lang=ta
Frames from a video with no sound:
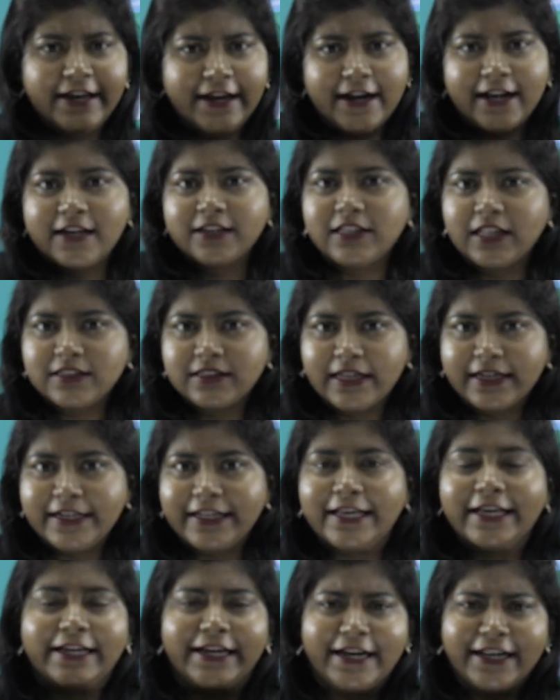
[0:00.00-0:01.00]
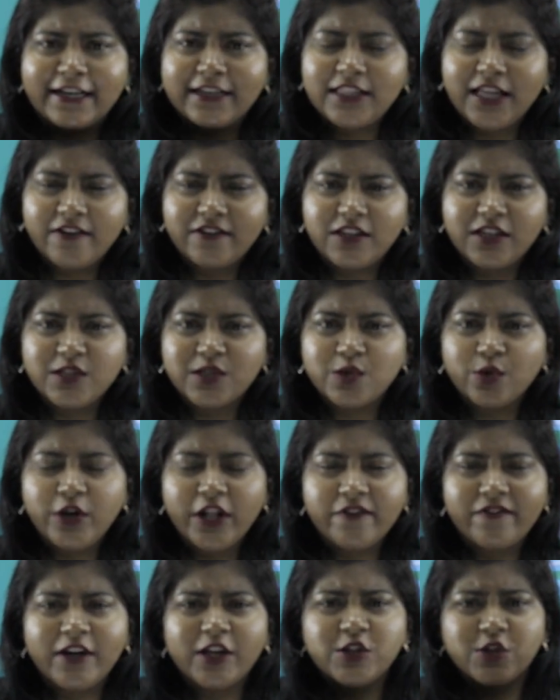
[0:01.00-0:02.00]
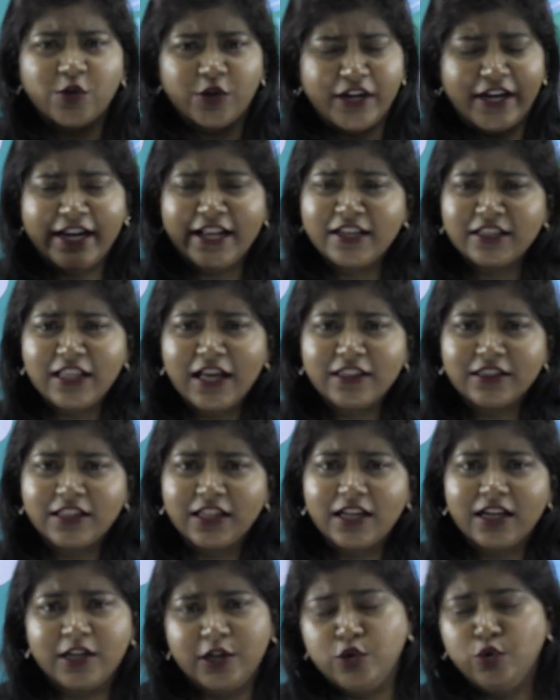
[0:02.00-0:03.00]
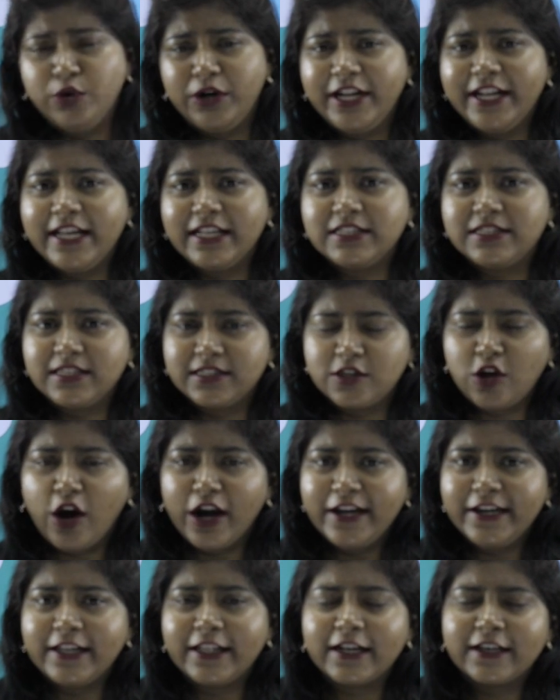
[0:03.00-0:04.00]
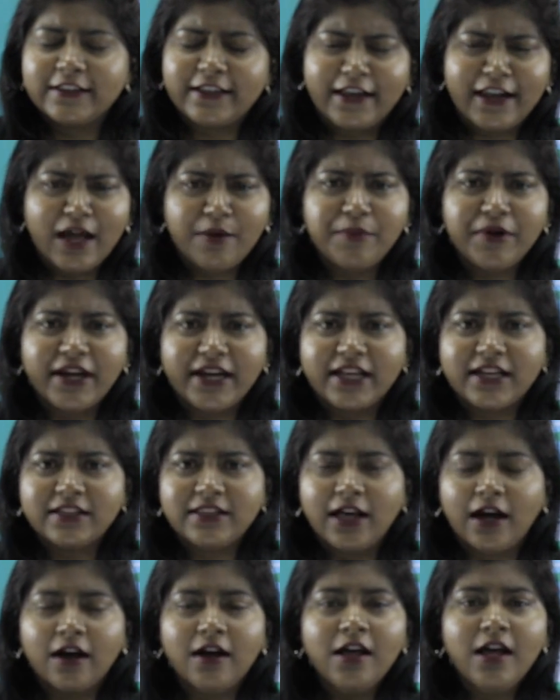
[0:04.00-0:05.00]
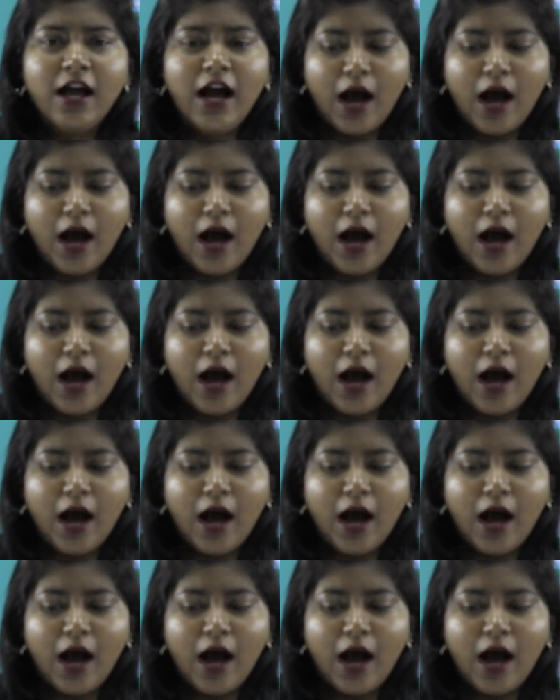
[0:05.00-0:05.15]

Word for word: எனக்கு தான் தண்ணி எனக்கு தான் வந்துட்டு சூரியன் வெளிச்சம் எனக்கு தான் அந்த நியூட்ரியன்ஸ் சாயில் இருக்கிறது எல்லாமே எனக்கு தான்